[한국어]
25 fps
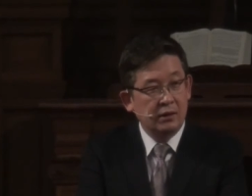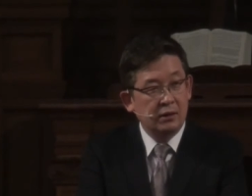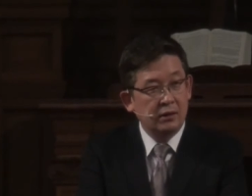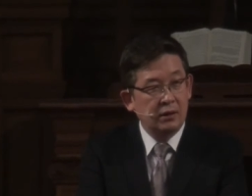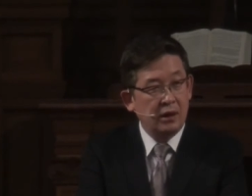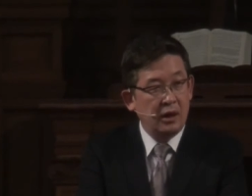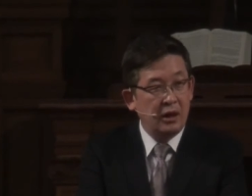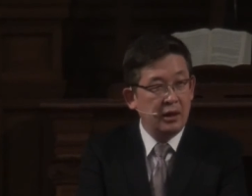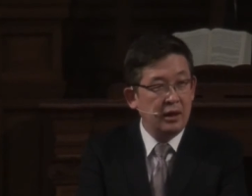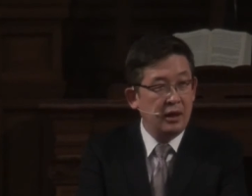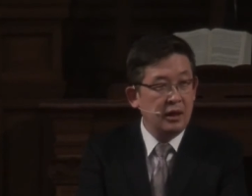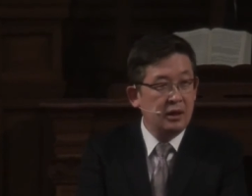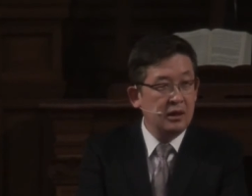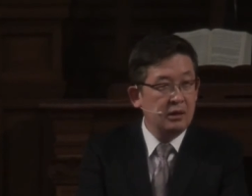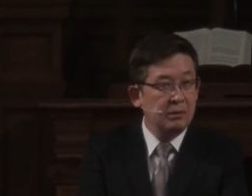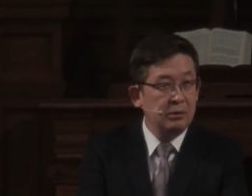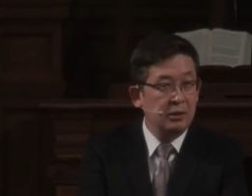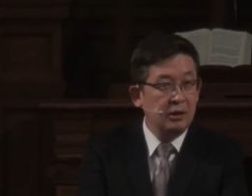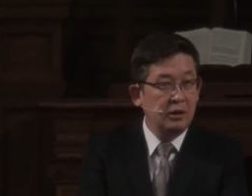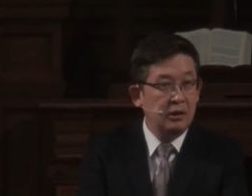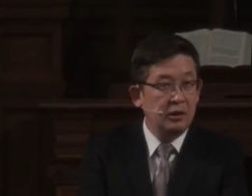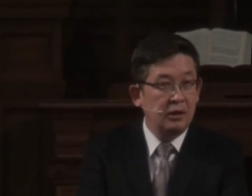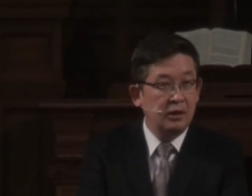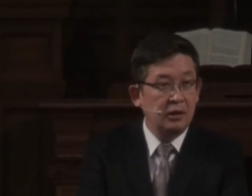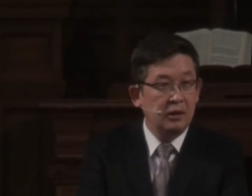그
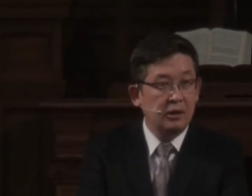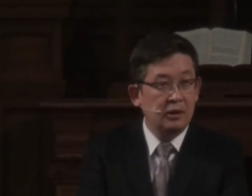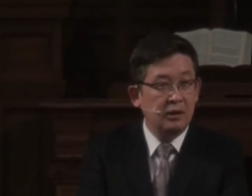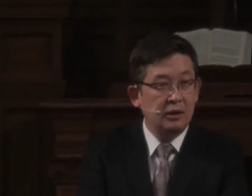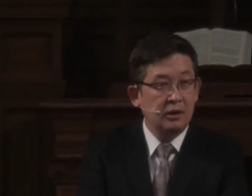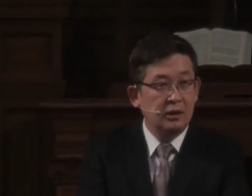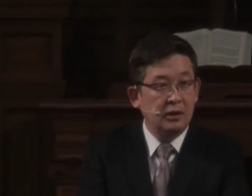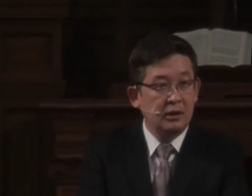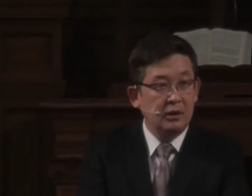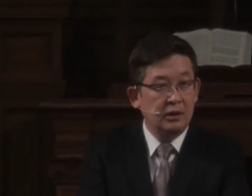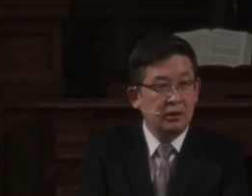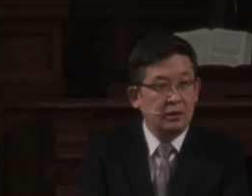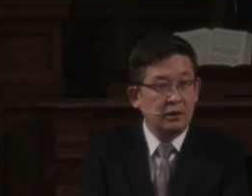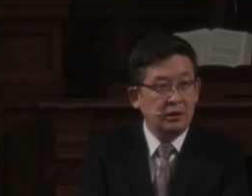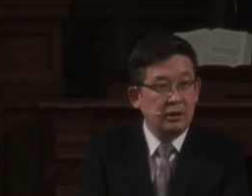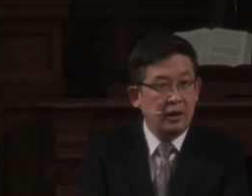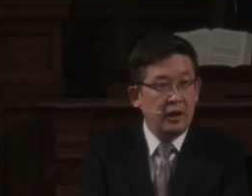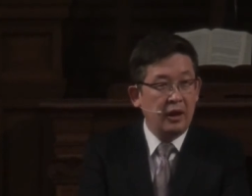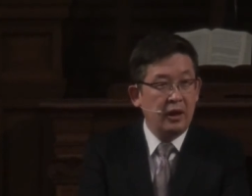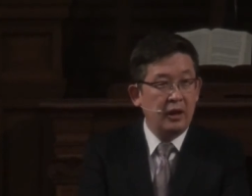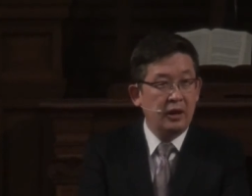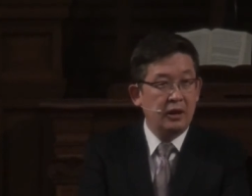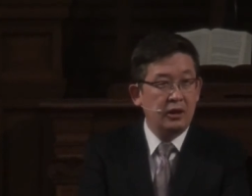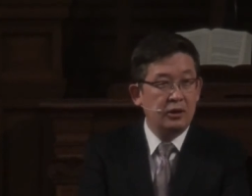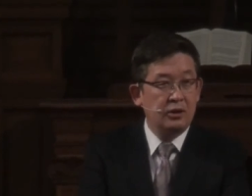하나님을
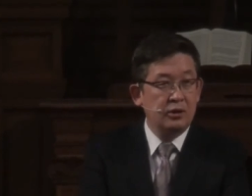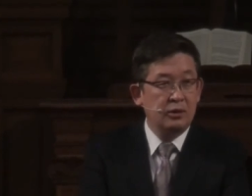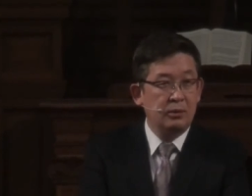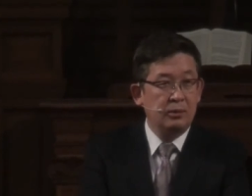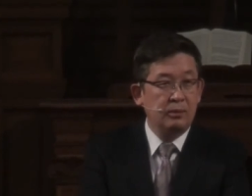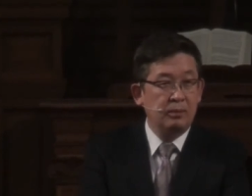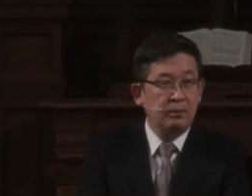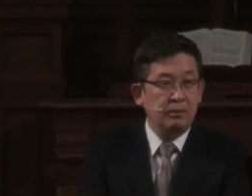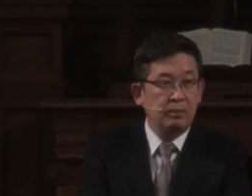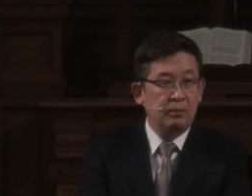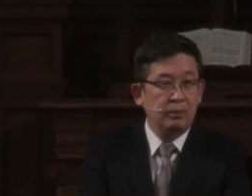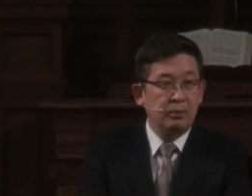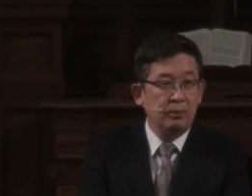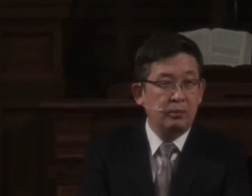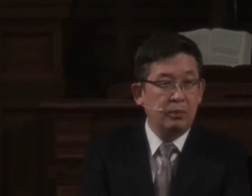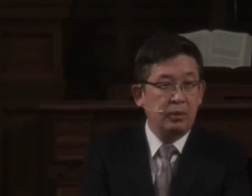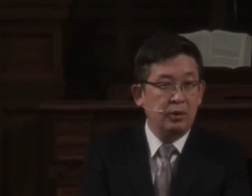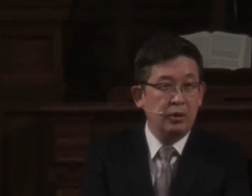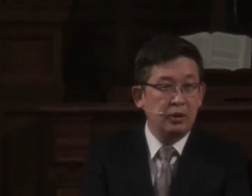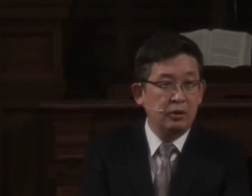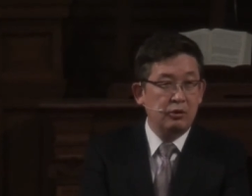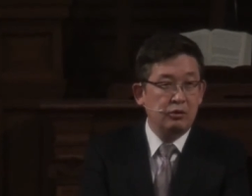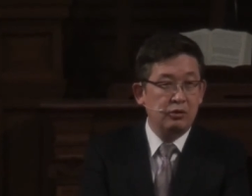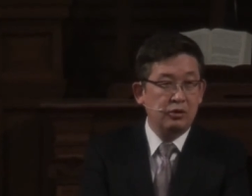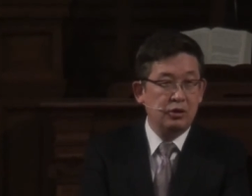나에게 좀
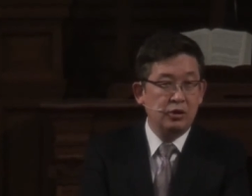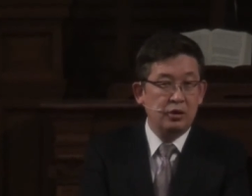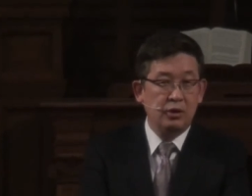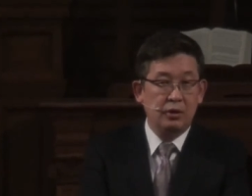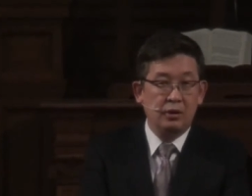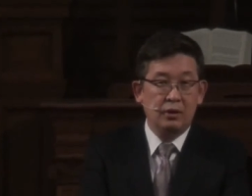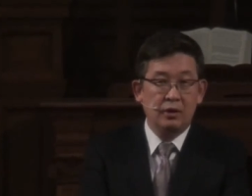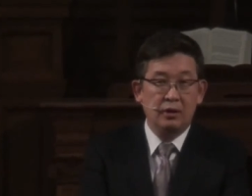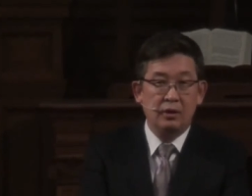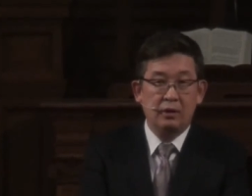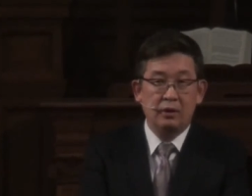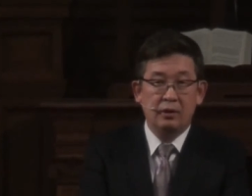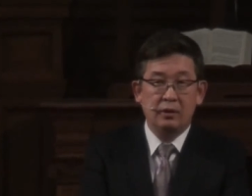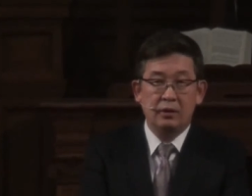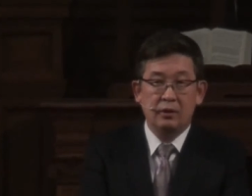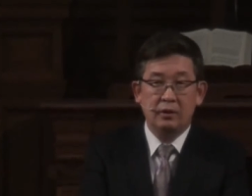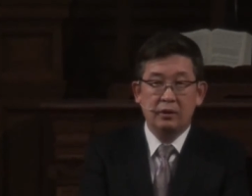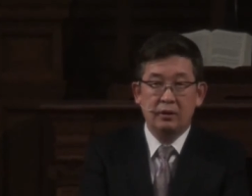보여주시오.